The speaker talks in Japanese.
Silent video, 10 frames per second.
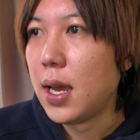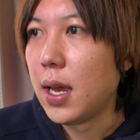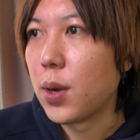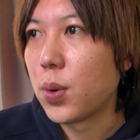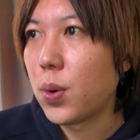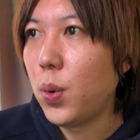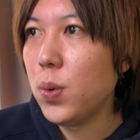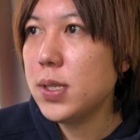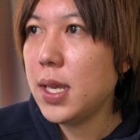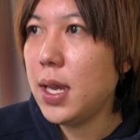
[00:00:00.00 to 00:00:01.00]
えー、これ
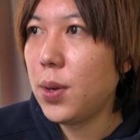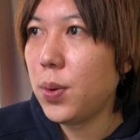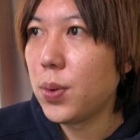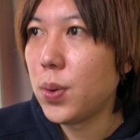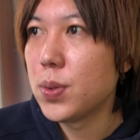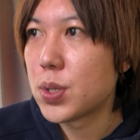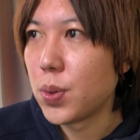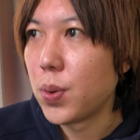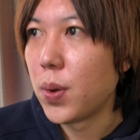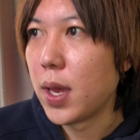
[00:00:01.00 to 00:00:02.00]
厚生労働
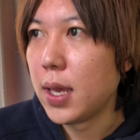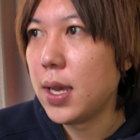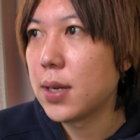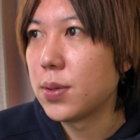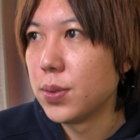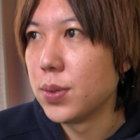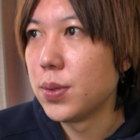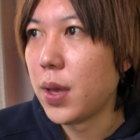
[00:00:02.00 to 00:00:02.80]
省、えー、医薬、